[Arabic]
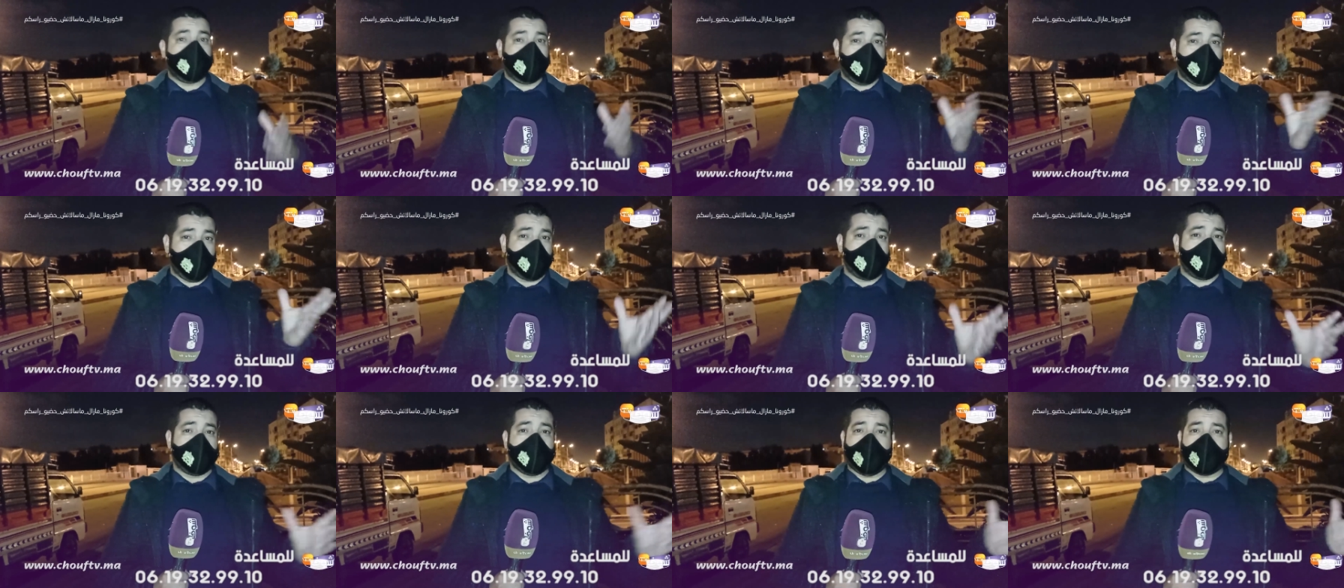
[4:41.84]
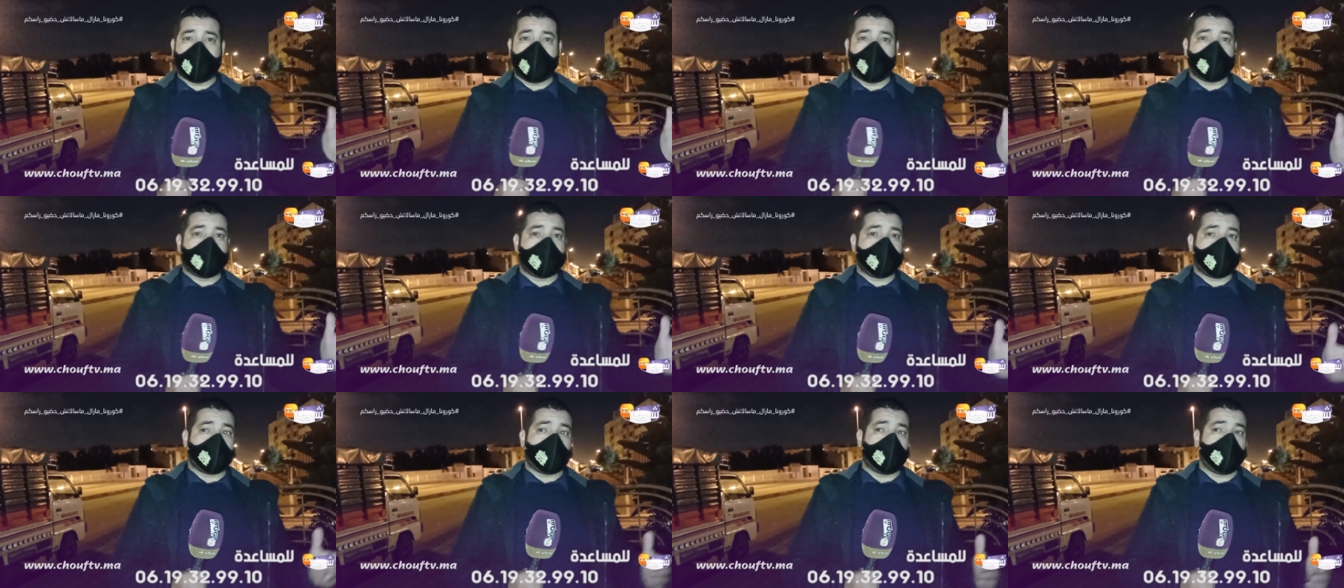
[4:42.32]
الحل اللي قدرنا
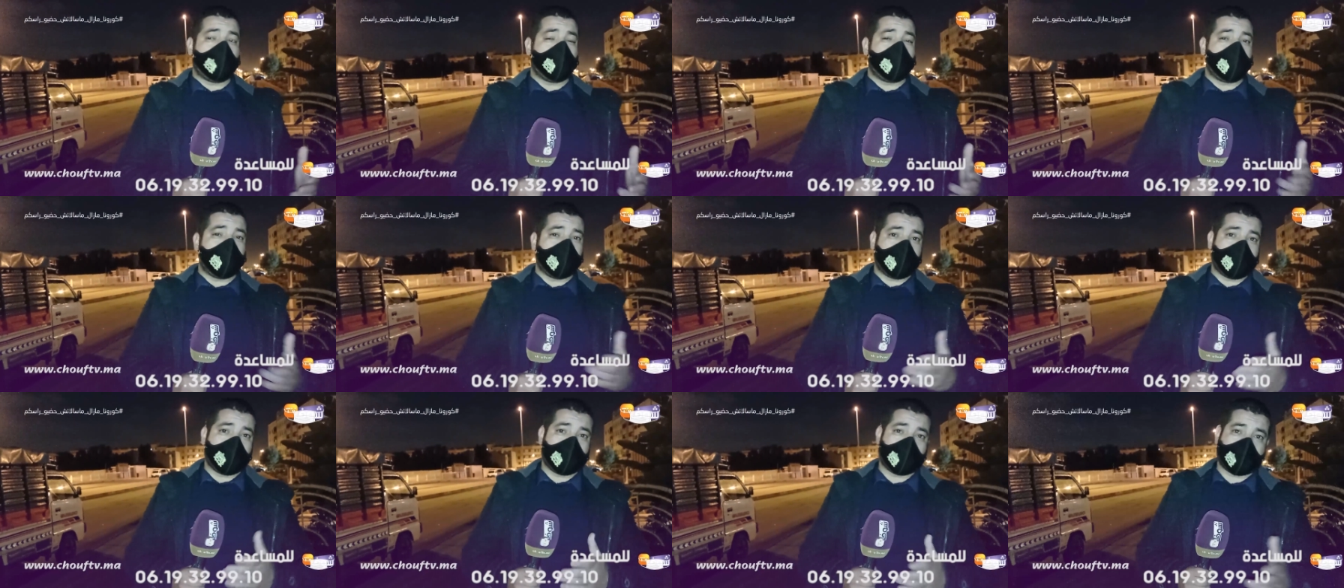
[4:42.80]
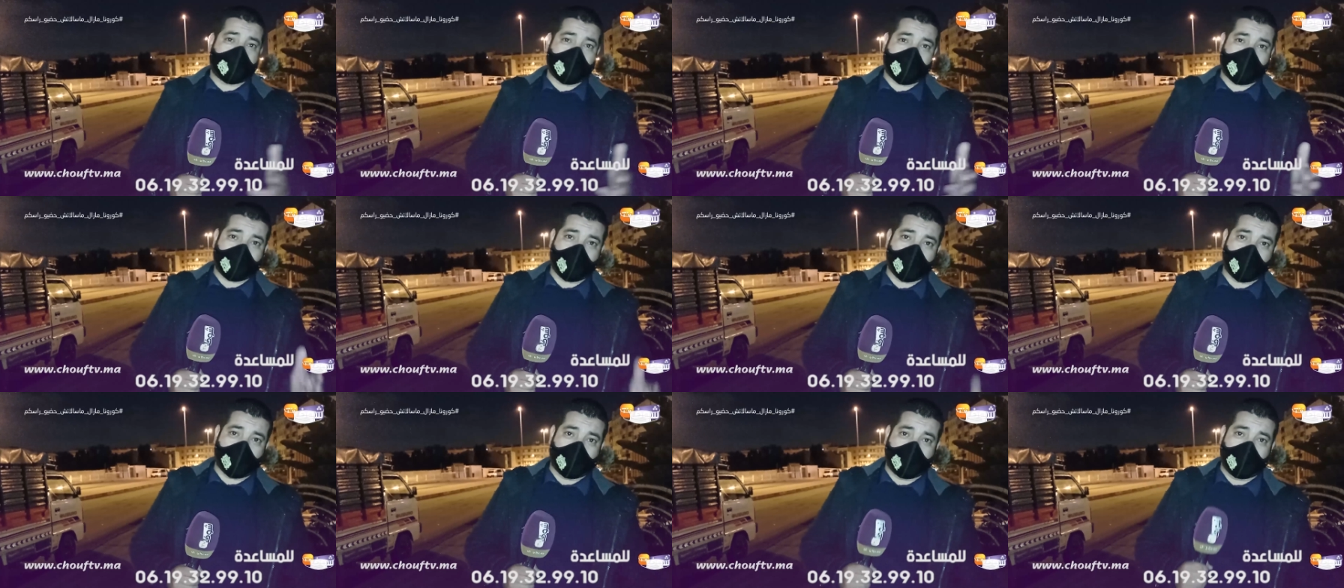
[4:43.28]
نديرو هو اننا
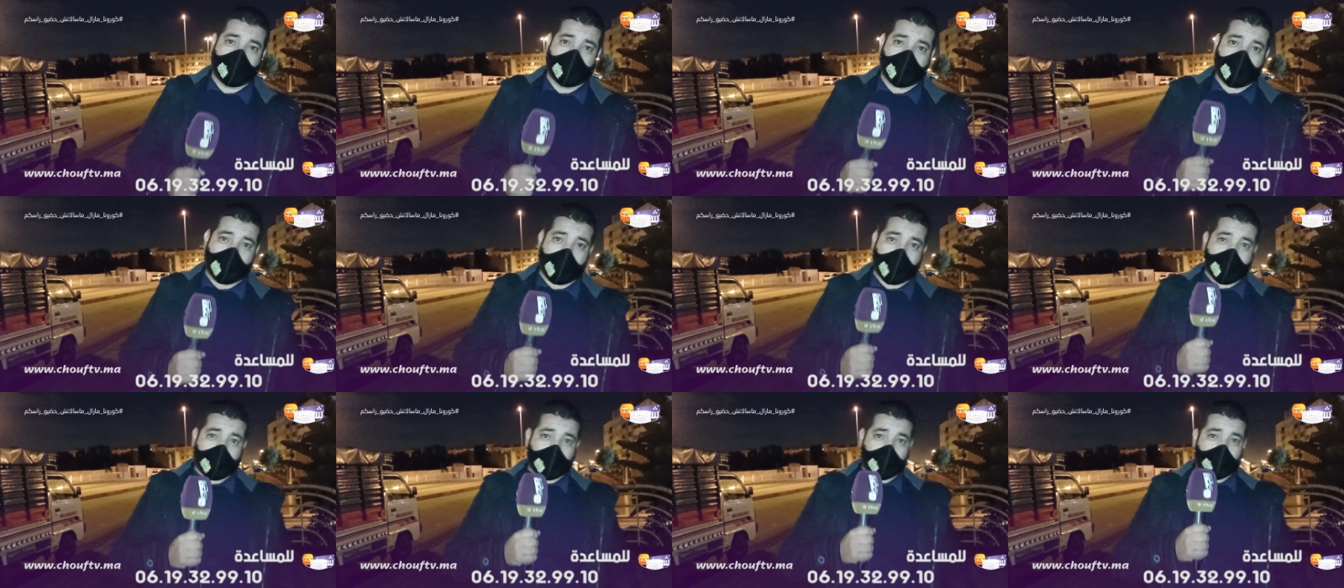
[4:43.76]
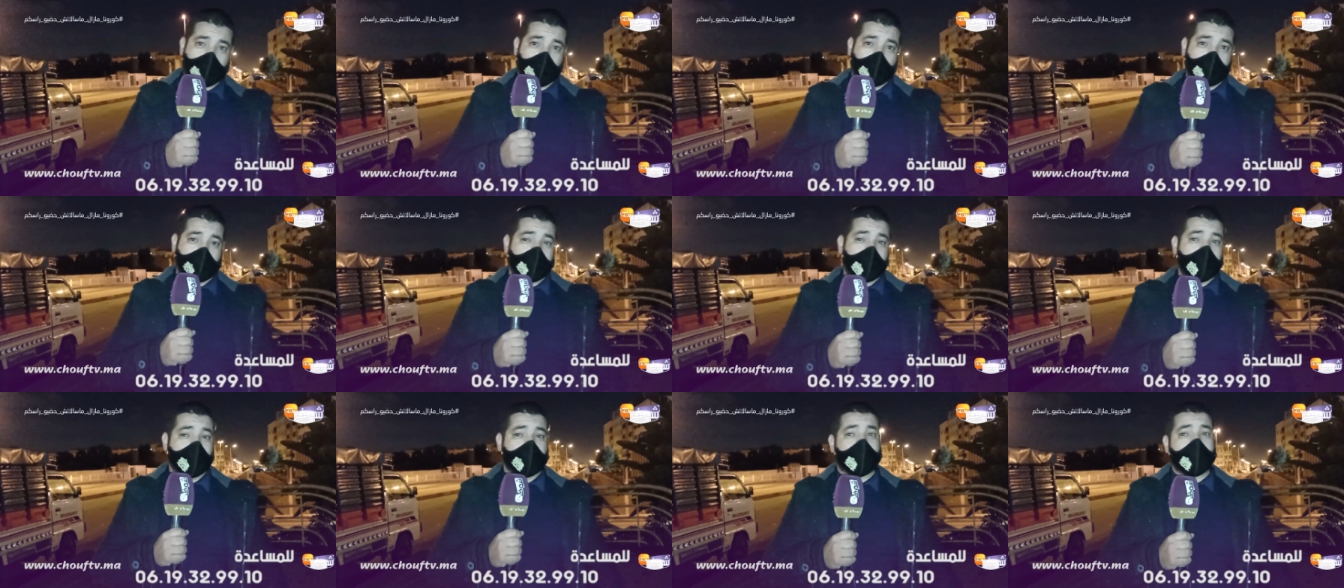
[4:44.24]
نتصلوا بقناه شوف
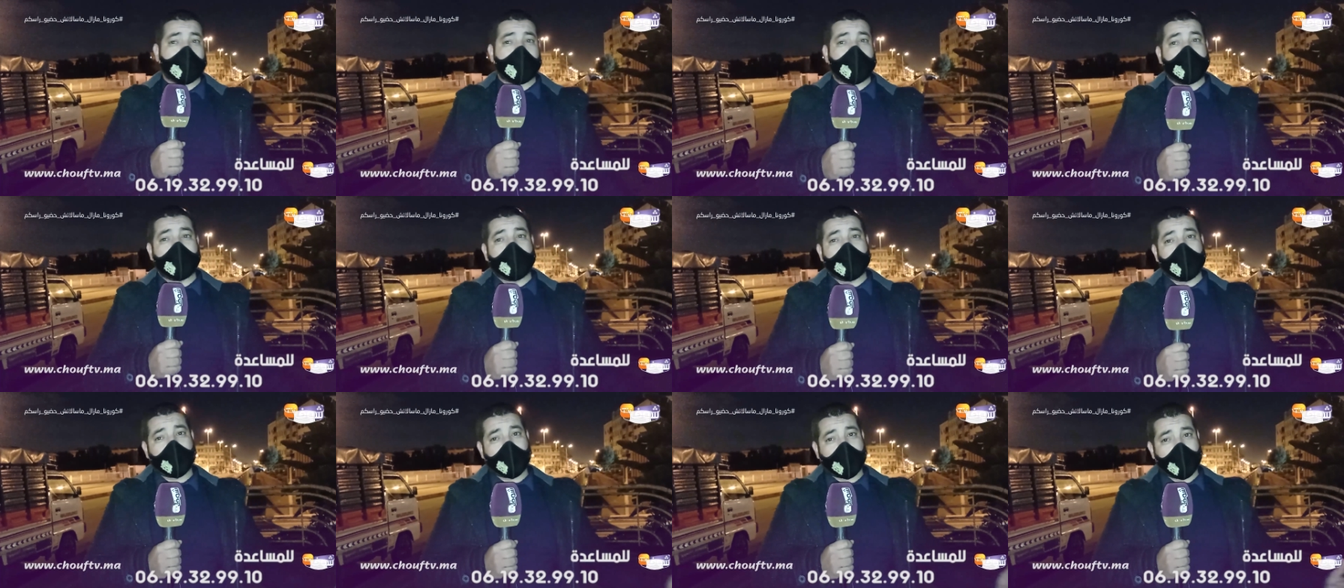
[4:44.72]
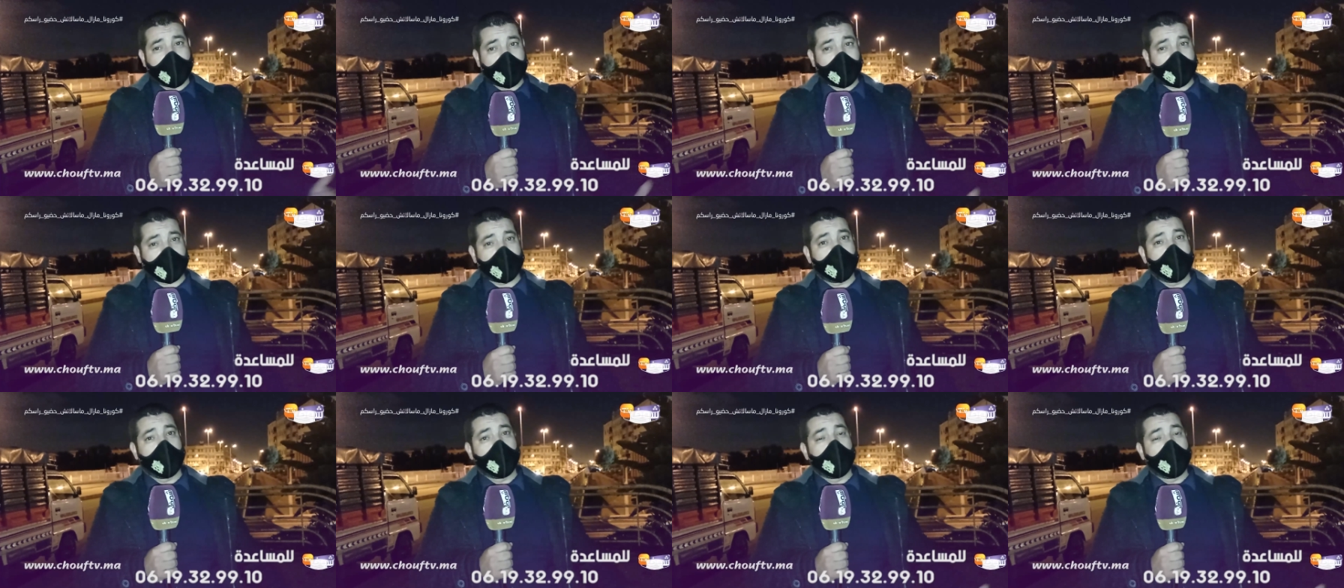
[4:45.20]
تي في اللي جات